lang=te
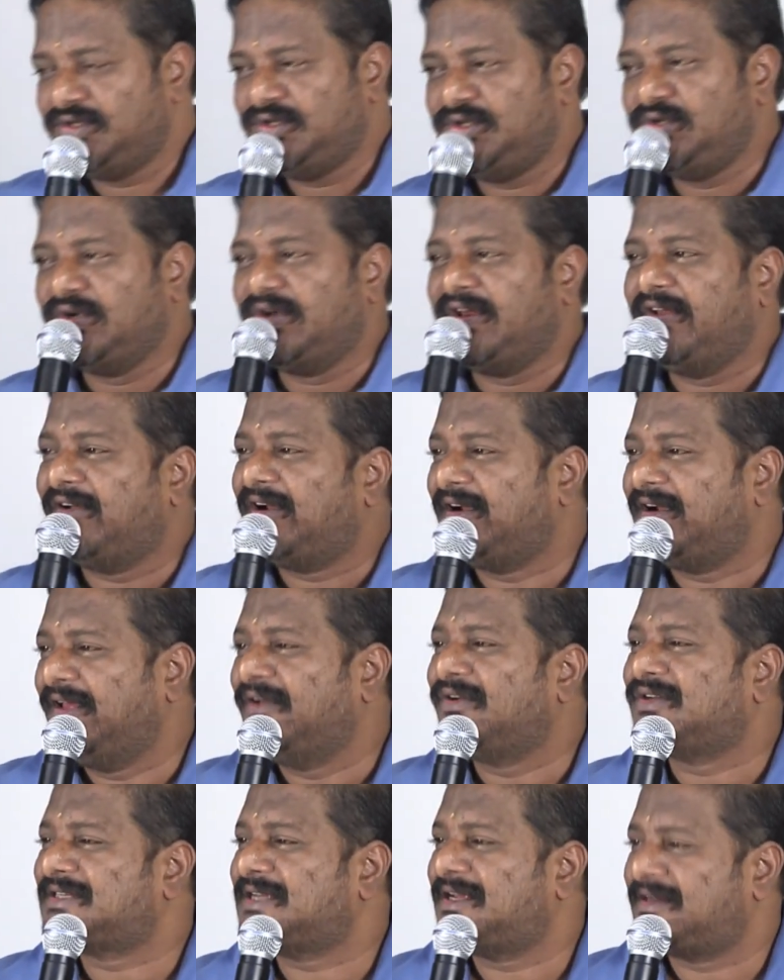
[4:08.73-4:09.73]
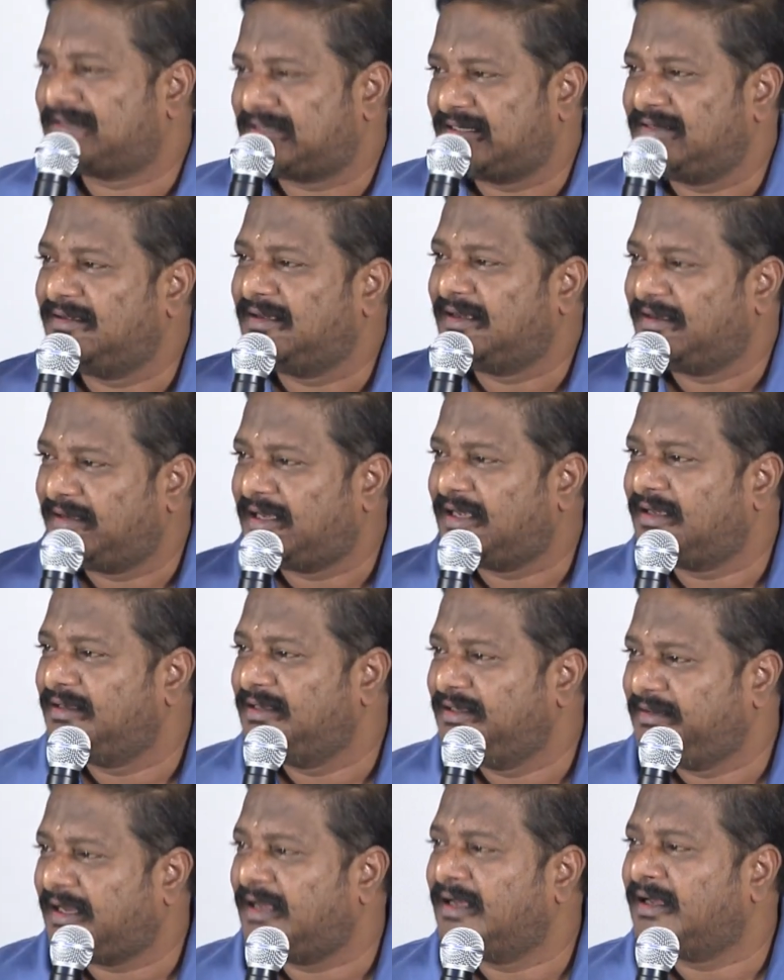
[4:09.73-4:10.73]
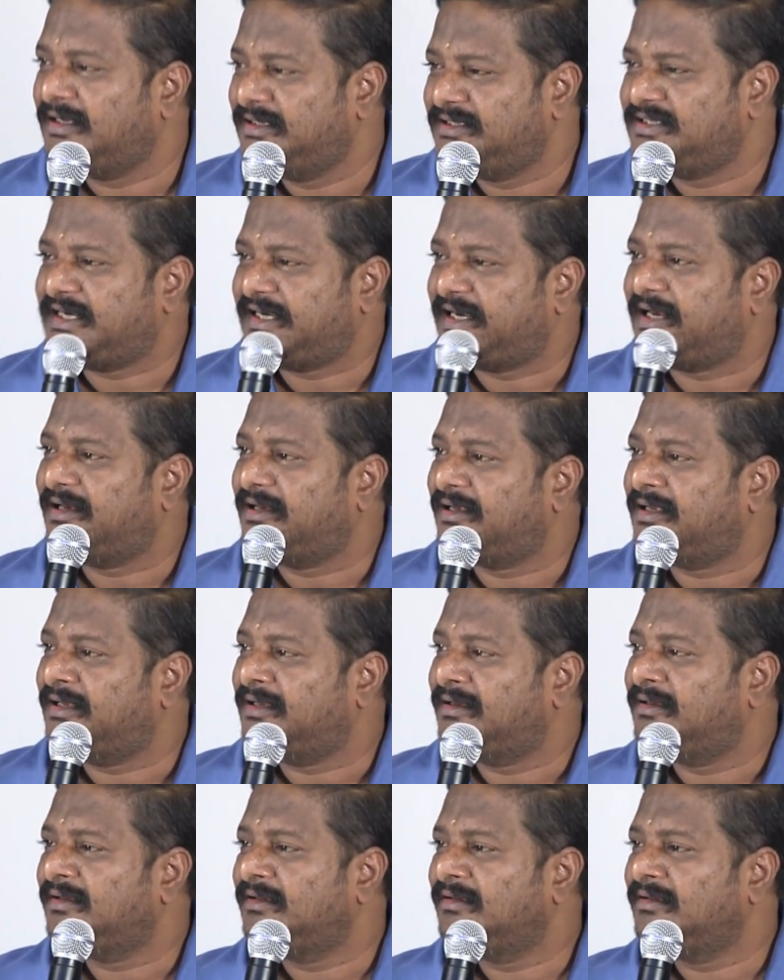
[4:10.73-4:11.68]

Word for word: జ్యూరీ వాడు ఎవరు సార్ ఇది చేయటానికి